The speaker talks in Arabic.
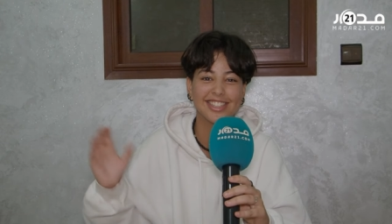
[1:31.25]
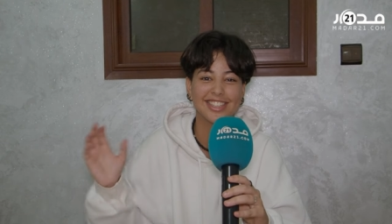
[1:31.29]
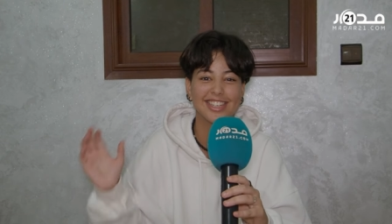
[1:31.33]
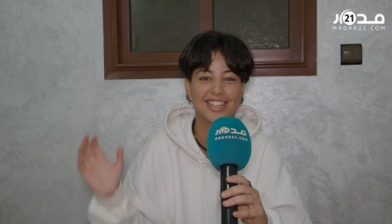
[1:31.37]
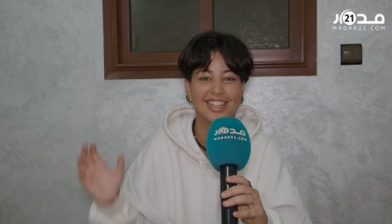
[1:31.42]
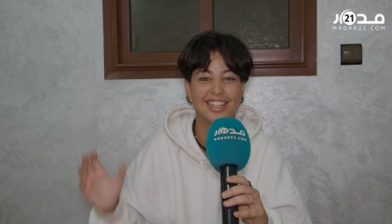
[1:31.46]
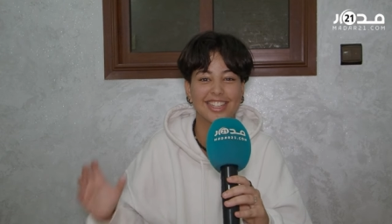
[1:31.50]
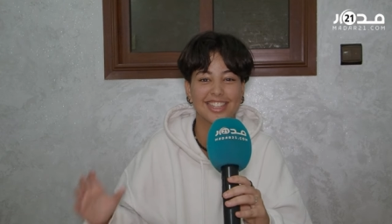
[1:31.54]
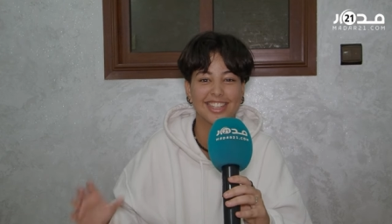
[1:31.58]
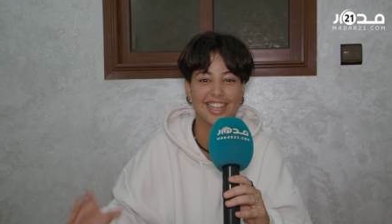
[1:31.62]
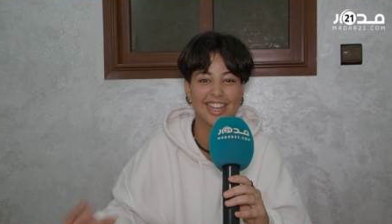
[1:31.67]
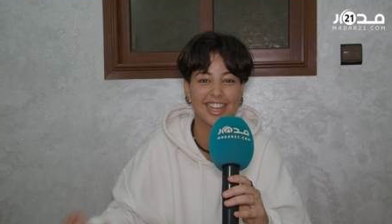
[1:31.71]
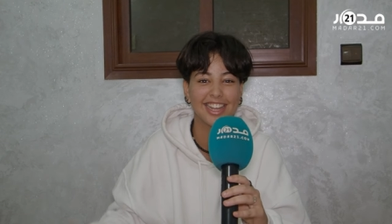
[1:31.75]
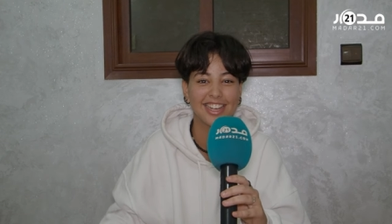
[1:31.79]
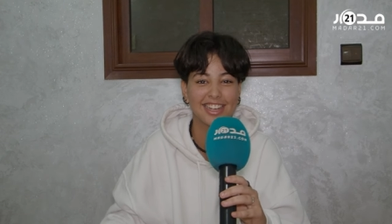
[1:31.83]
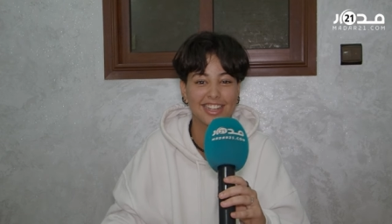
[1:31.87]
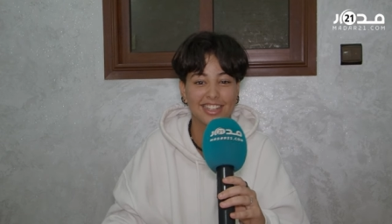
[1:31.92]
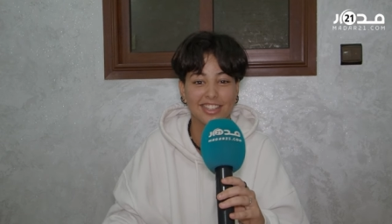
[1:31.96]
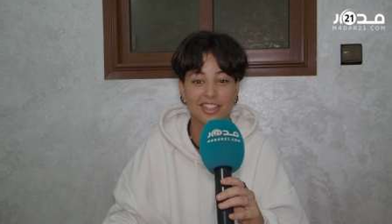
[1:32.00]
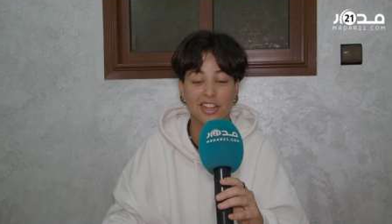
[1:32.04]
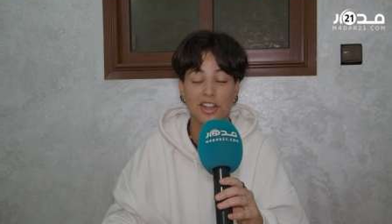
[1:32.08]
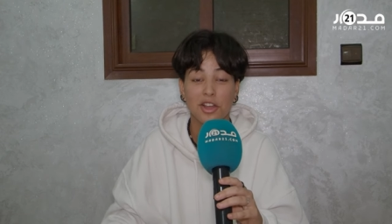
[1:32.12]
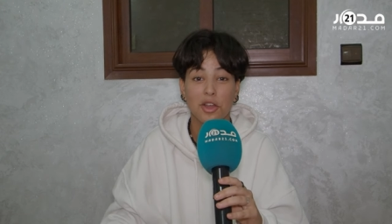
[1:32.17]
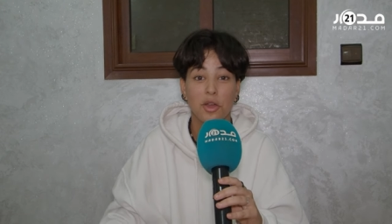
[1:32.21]
على هذا الحال
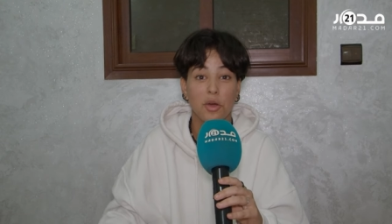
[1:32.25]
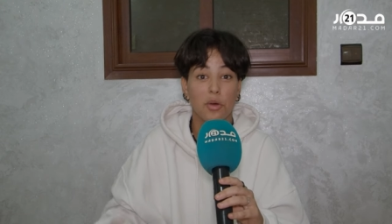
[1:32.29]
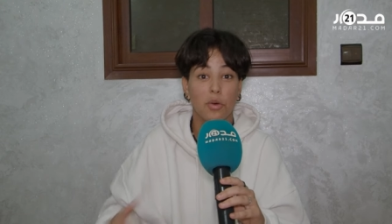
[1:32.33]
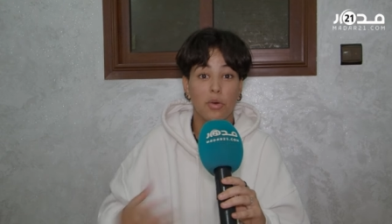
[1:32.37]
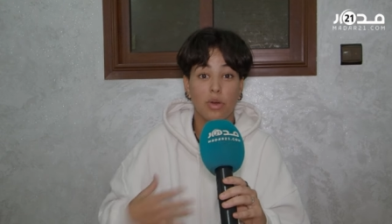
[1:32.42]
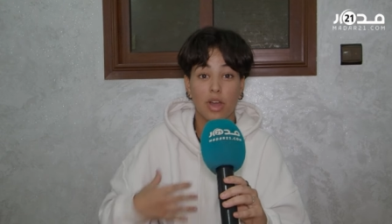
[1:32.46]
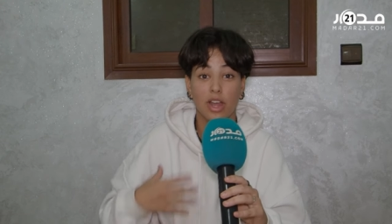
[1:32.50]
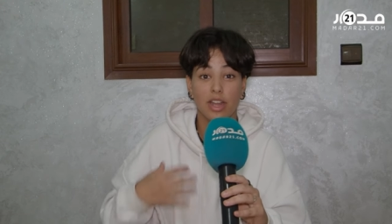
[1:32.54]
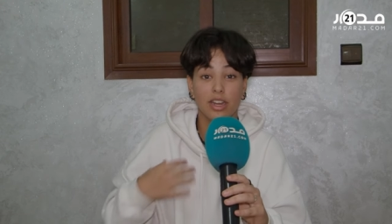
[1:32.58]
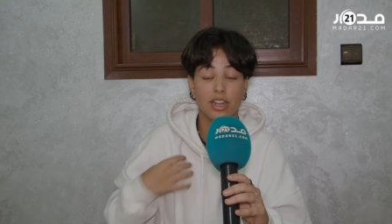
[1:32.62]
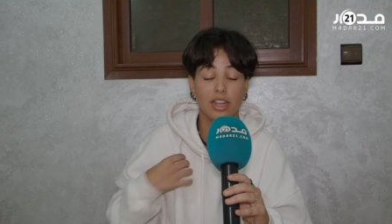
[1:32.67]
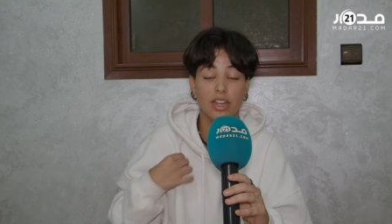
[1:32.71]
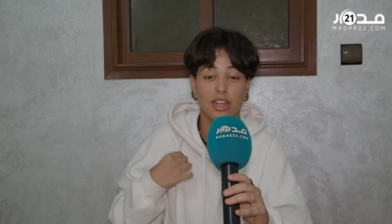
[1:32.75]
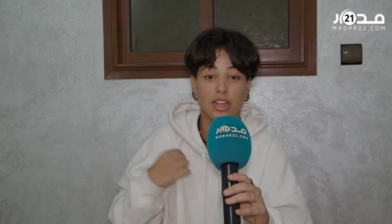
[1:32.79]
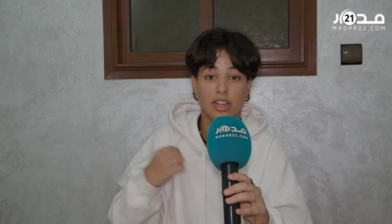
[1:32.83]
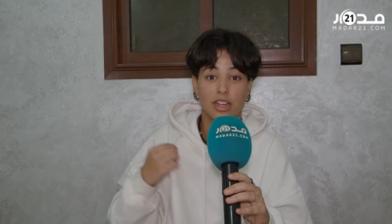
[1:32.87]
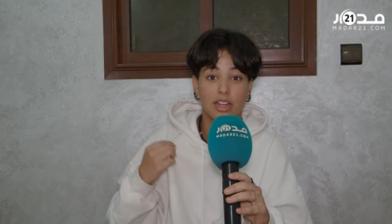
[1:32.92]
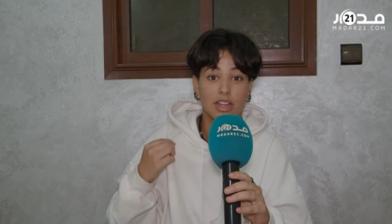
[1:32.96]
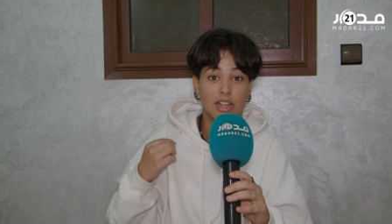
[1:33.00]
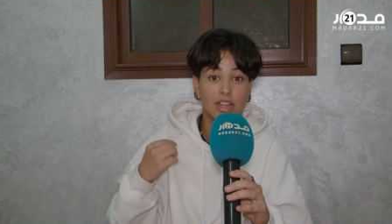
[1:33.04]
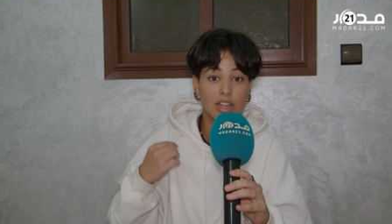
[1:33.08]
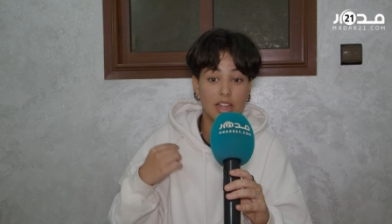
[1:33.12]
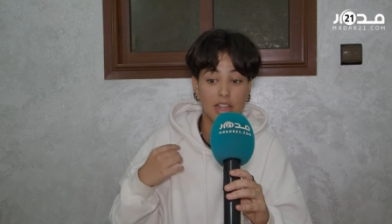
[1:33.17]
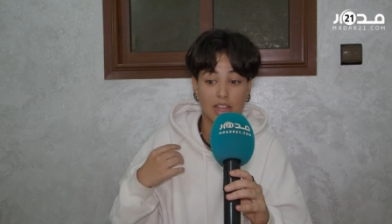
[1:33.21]
هذا وانا